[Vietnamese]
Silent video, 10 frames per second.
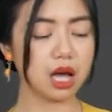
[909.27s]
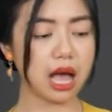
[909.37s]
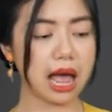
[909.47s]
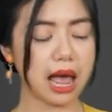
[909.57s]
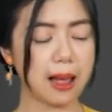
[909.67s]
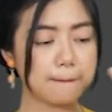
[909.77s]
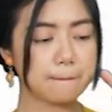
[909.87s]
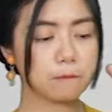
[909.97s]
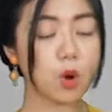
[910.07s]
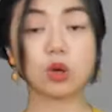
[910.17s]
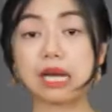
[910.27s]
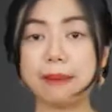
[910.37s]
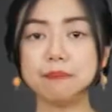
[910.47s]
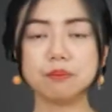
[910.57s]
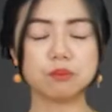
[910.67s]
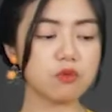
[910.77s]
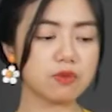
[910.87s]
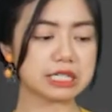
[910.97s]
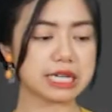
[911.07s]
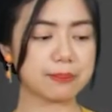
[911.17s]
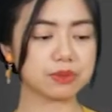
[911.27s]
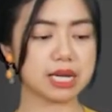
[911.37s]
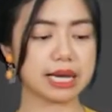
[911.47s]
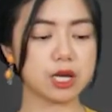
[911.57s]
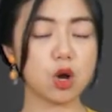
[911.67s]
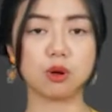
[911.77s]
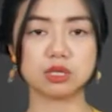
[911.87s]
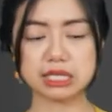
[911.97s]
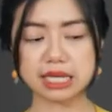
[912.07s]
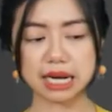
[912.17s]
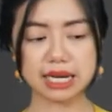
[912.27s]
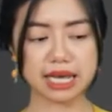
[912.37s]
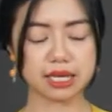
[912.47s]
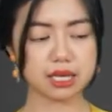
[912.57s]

à bột nấm 4% thì là cái hộp màu trắng trắng này